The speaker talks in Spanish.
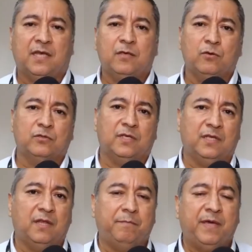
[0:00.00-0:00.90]
años
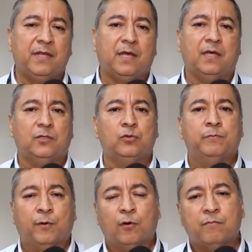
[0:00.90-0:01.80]
eh, de pena, es
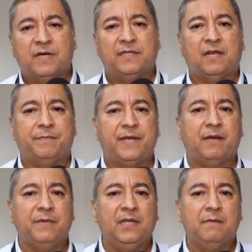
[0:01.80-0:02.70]
un poco más de la
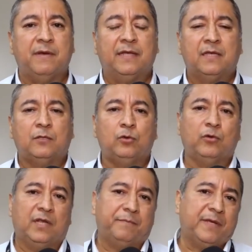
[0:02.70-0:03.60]
pena mínima,
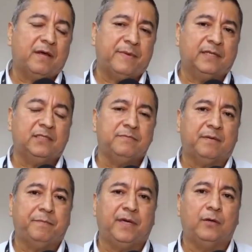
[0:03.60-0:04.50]
no es la pena
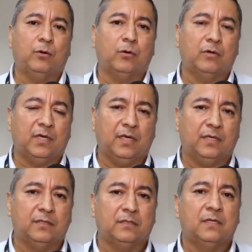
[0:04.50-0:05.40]
máxima, pero
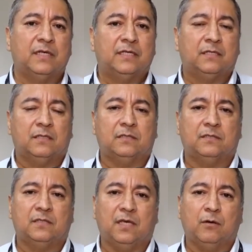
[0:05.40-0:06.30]
eh,
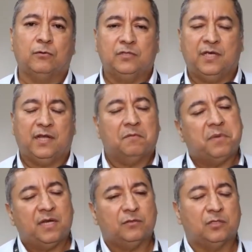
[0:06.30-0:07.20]
se consideran
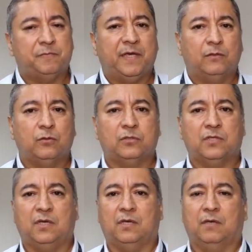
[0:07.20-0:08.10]
varios
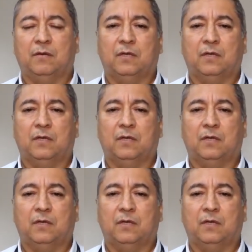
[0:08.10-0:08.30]
aspectos eh,